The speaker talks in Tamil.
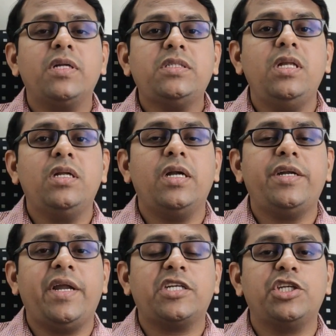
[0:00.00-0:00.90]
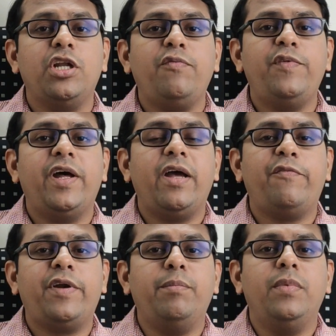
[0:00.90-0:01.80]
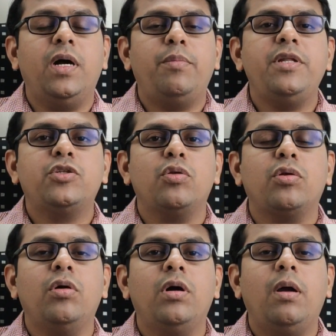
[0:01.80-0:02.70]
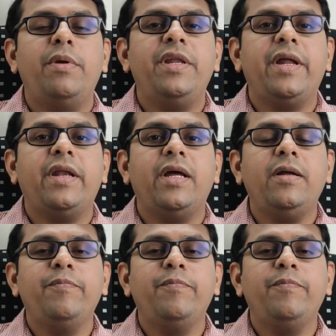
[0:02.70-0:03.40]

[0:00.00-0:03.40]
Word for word: மசில் கண்ட்ராக்ஷன் ஆஃப் டயாஃப்ரம் அப்படின்னு சொல்றோம் அப்படின்னா என்ன